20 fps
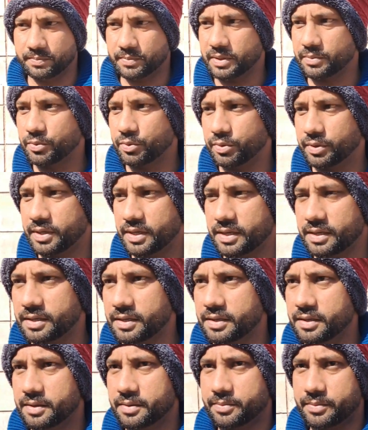दीपक भुरट है
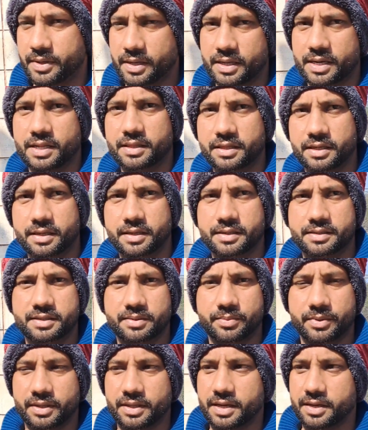हाँ। मैं क्रांति नगर
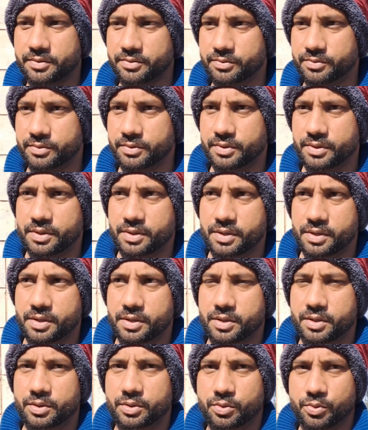से प्रधान हूँ हाँ।
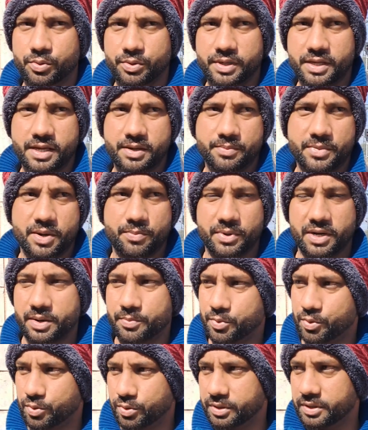तो ये मामला
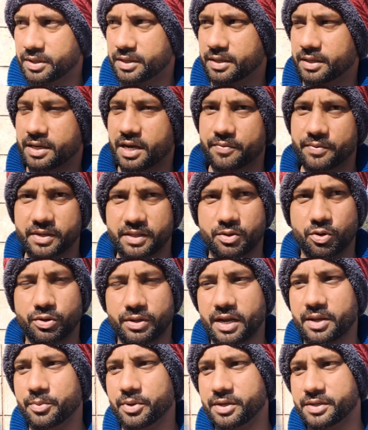बहुत काफ़ी दो
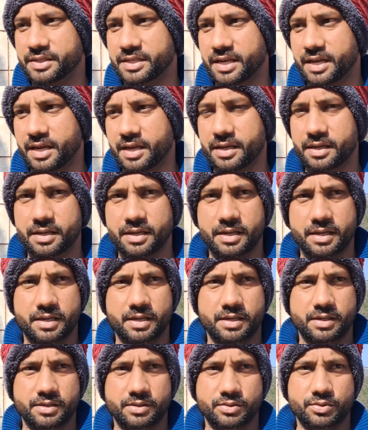ढाई महीने से है हाँ।
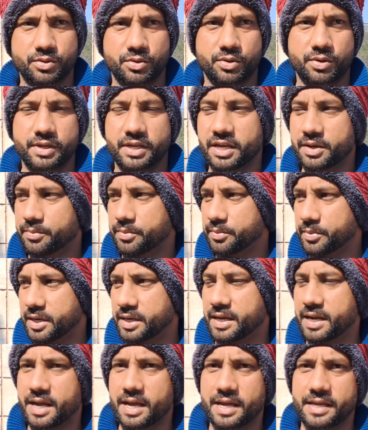जो ये
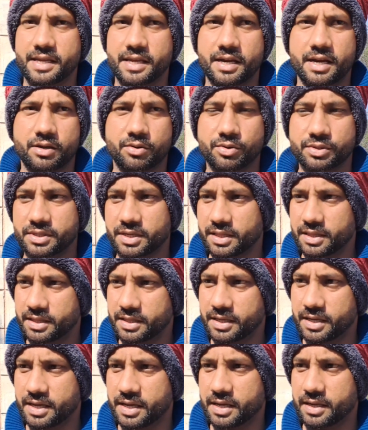महिला है ये आंखों से
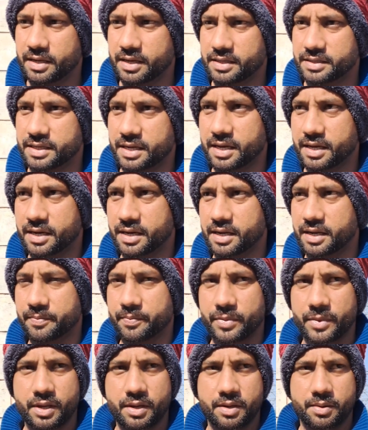अंधी है लाचार है
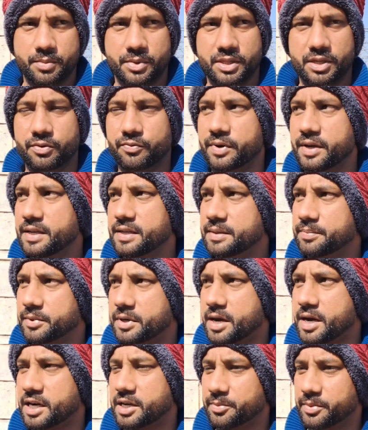मतलब वही
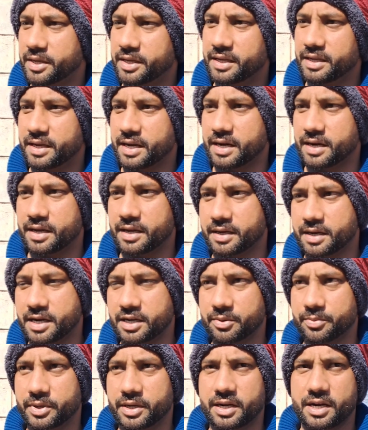खाट में ही रहना
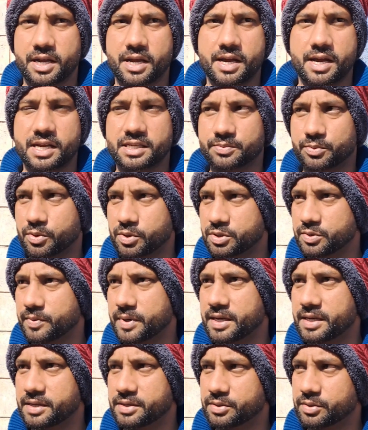खाट पर रहना आस पड़ोस
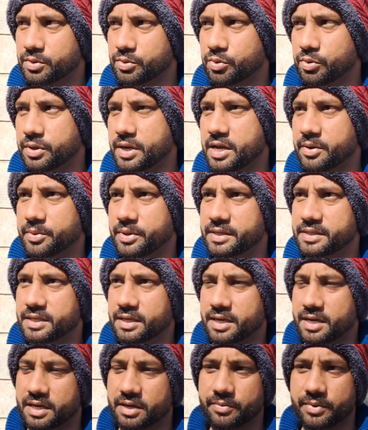वाले इसको दो ढाई महीने
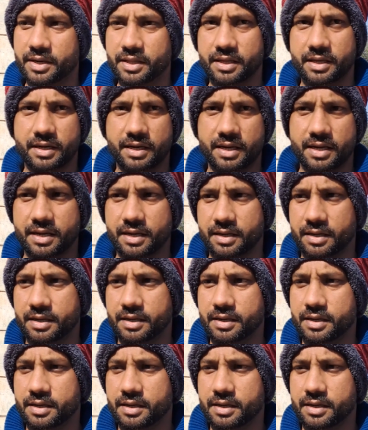से खाना बना दे रहे हैं